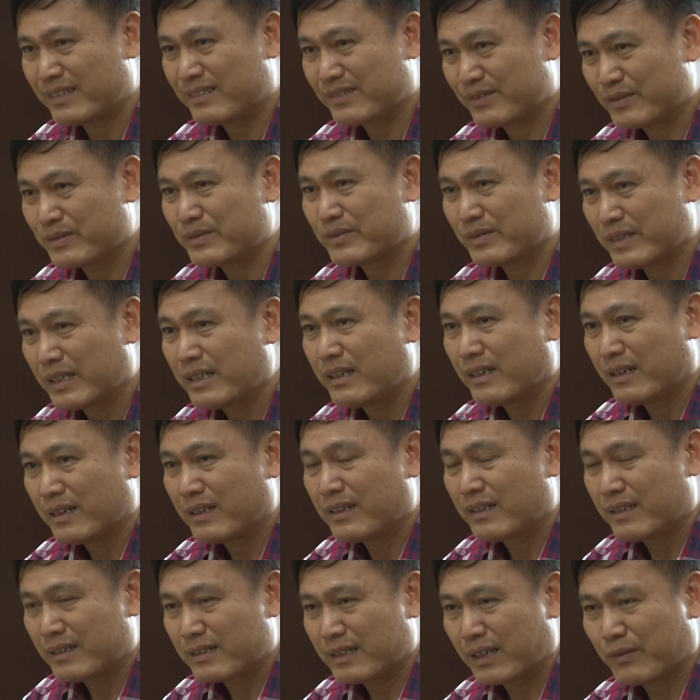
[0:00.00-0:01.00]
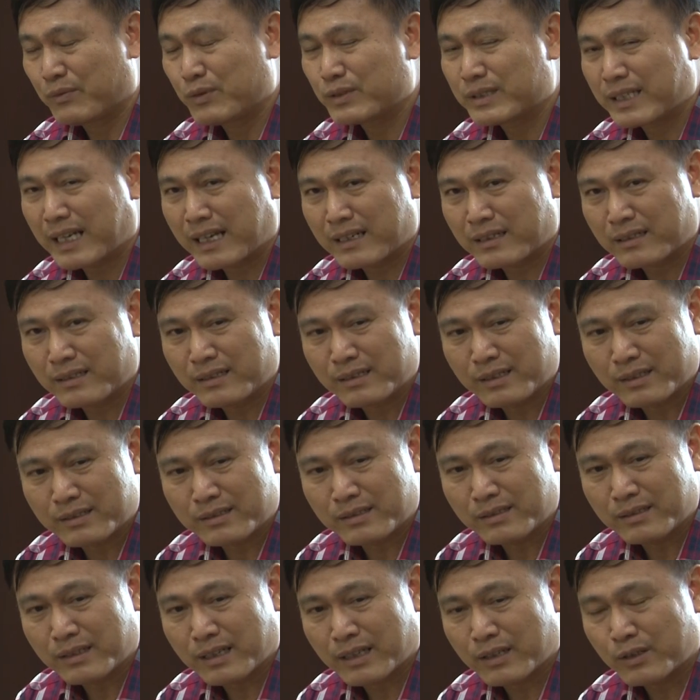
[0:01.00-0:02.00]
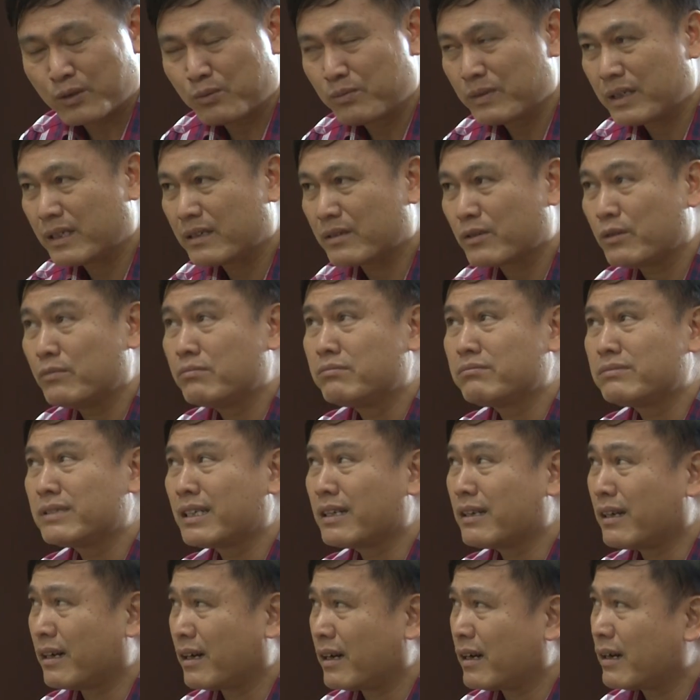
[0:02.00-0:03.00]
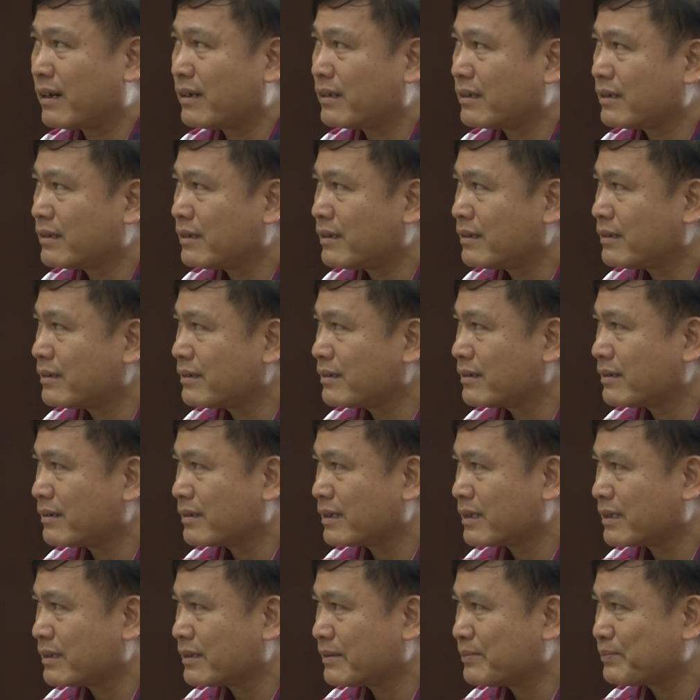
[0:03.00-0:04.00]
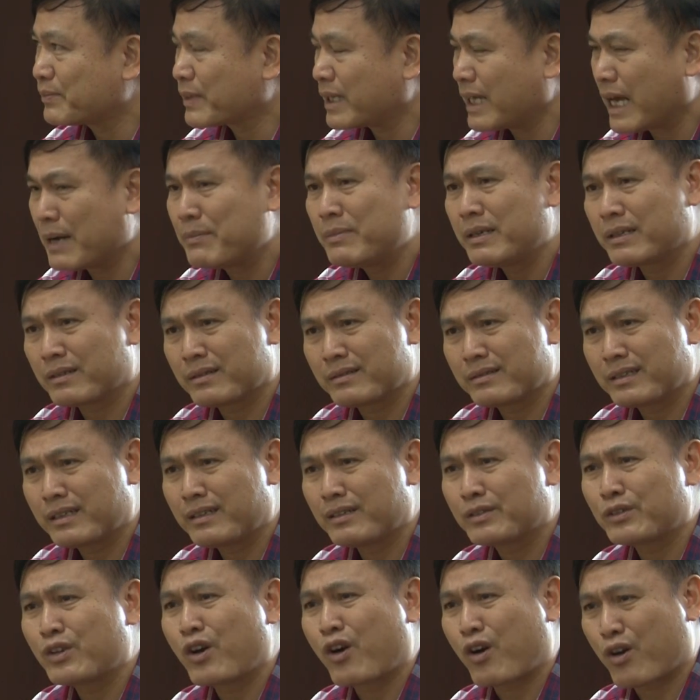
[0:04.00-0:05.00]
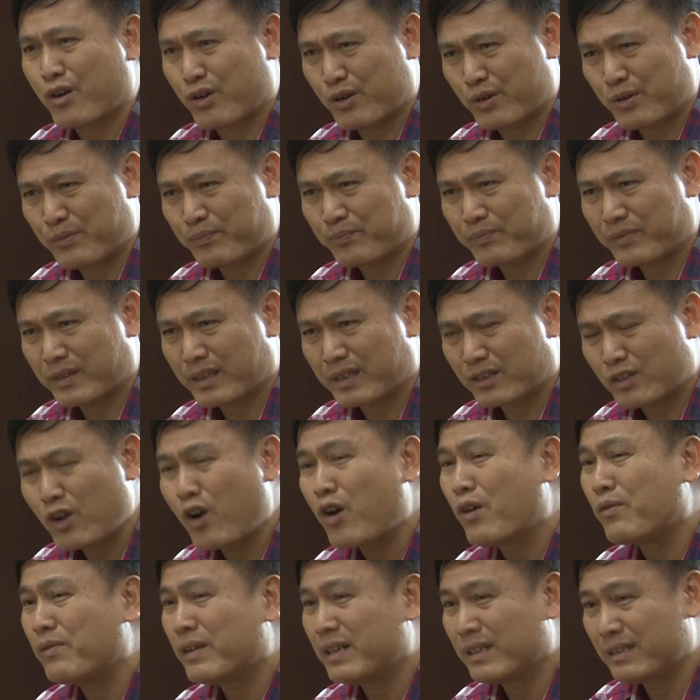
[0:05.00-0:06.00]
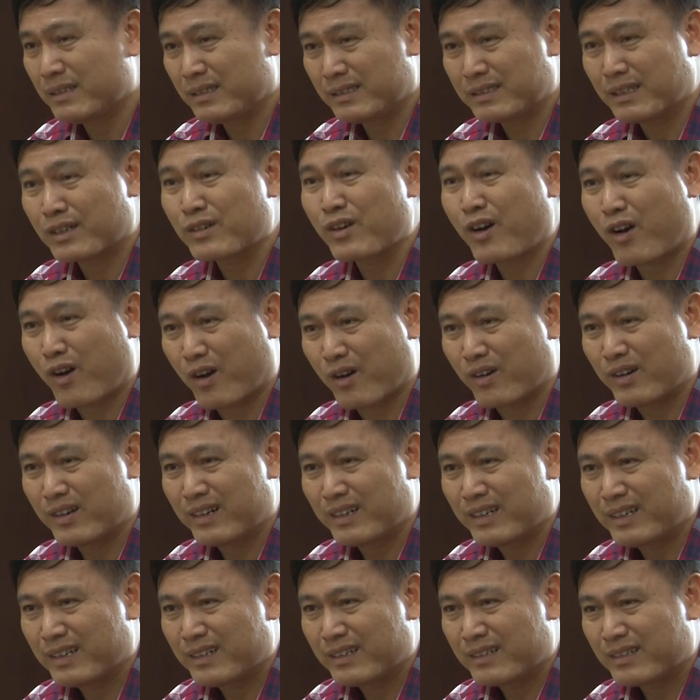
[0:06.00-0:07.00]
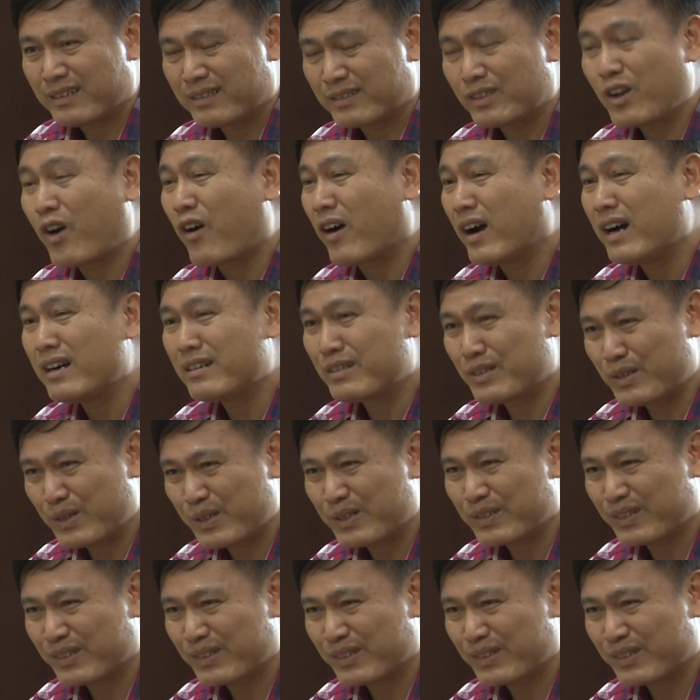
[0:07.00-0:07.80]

với làm Futsal thì thực sự là đúng là cũng rất là gọi là cái áp lực nó rất là nhỏ so với sân cỏ à. nhỏ hơn thôi